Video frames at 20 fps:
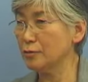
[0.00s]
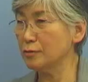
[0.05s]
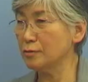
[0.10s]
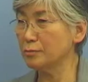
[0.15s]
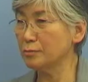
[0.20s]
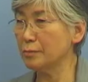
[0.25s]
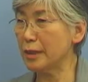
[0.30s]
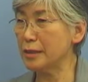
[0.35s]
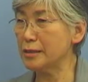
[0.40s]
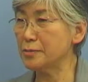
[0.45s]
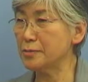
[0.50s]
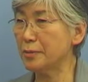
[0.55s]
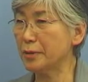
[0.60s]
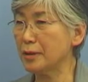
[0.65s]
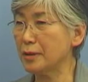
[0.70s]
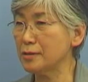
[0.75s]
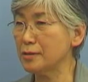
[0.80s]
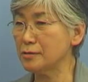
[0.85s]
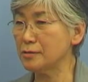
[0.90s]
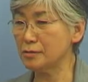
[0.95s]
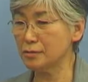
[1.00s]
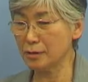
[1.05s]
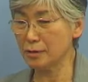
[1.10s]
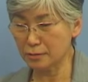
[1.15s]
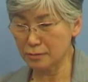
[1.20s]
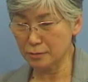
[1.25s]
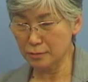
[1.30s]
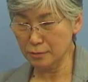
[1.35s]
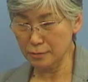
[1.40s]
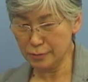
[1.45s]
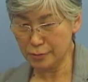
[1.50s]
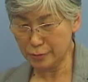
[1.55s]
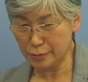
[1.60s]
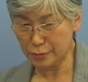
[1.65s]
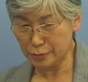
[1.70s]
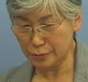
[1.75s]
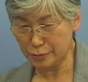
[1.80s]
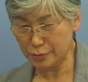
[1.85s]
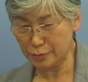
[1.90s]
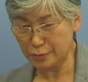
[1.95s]
えー、旧前島家
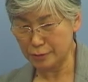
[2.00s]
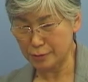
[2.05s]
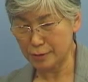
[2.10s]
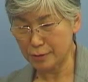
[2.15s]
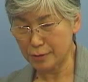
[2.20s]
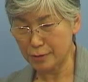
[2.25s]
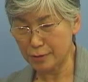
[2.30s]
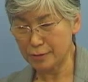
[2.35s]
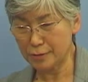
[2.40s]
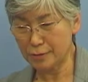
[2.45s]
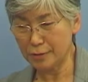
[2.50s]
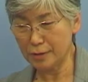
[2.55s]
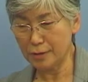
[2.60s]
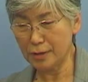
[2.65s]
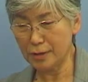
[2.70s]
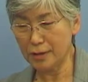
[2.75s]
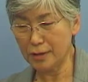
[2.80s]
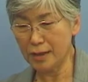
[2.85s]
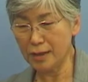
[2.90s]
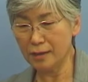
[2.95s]
住宅の修復、はい、